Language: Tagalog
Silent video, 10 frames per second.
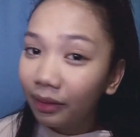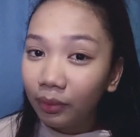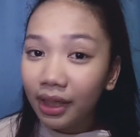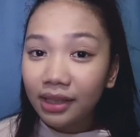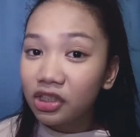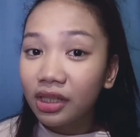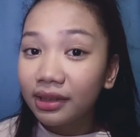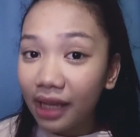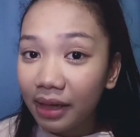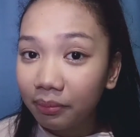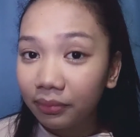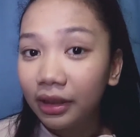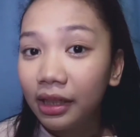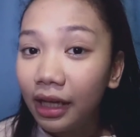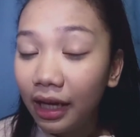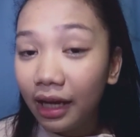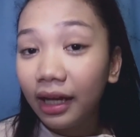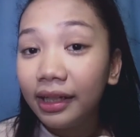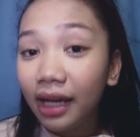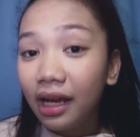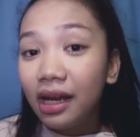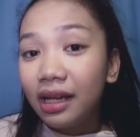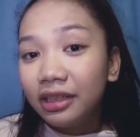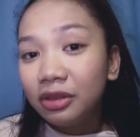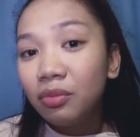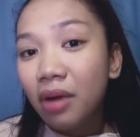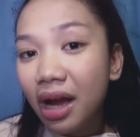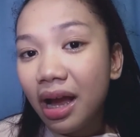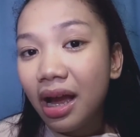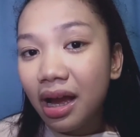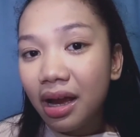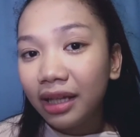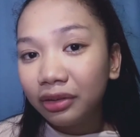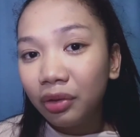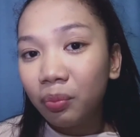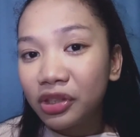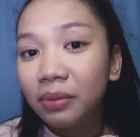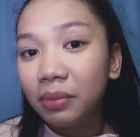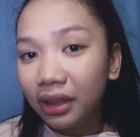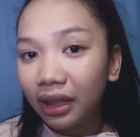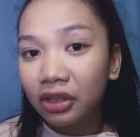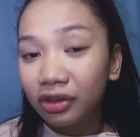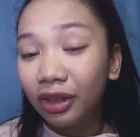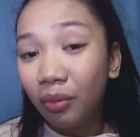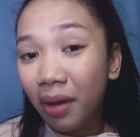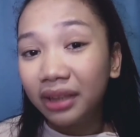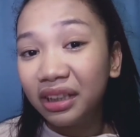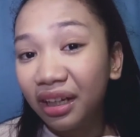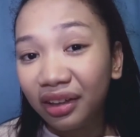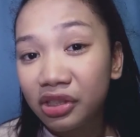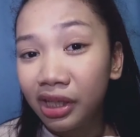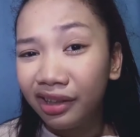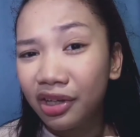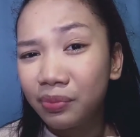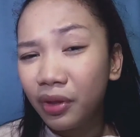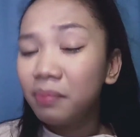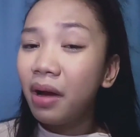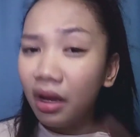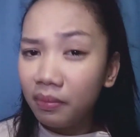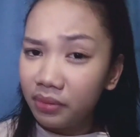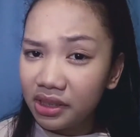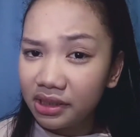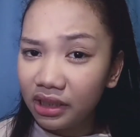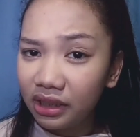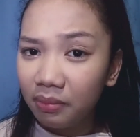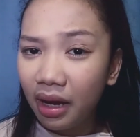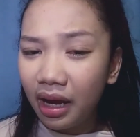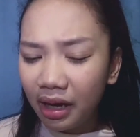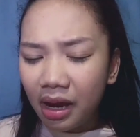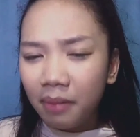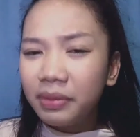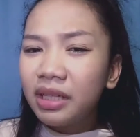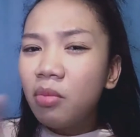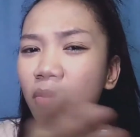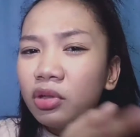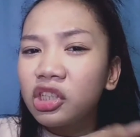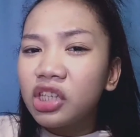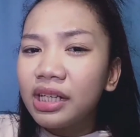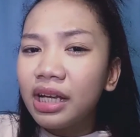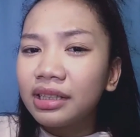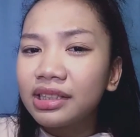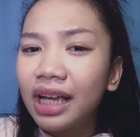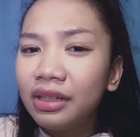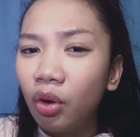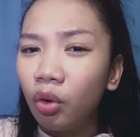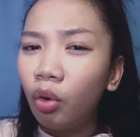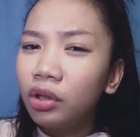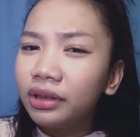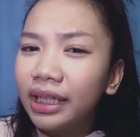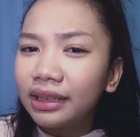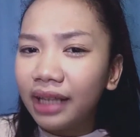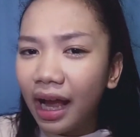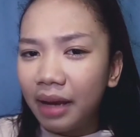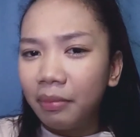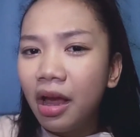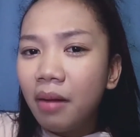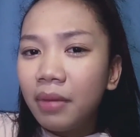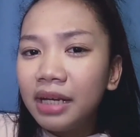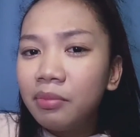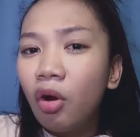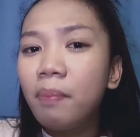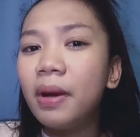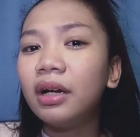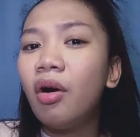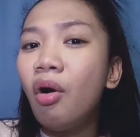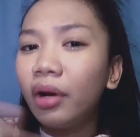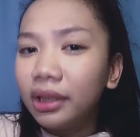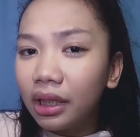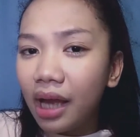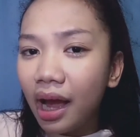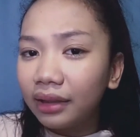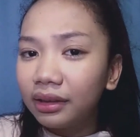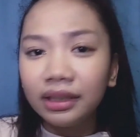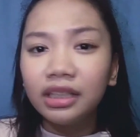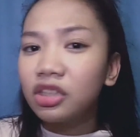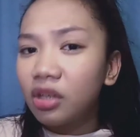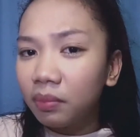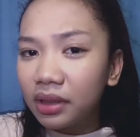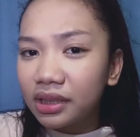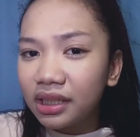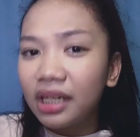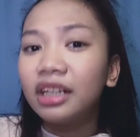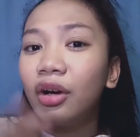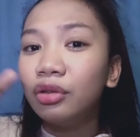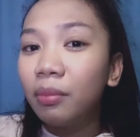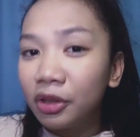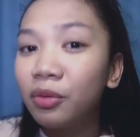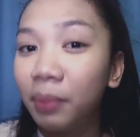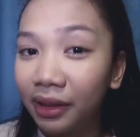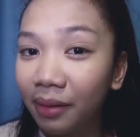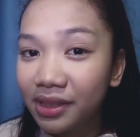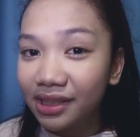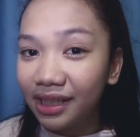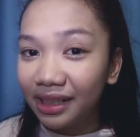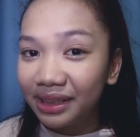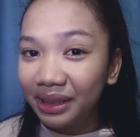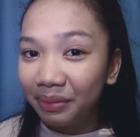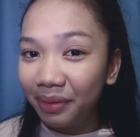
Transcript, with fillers: Wala na siyang time. Ha, kaya, yung mga, ito yung posibleng rason eh, kung bakit di ka crush ng crush mo, eh baka busy, di ba? Bigyan mo muna siya ng, ano, konting time. Mali mo kapag okay na lahat, hindi na siya busy, ikaw naman yung pagkabisihan niya, di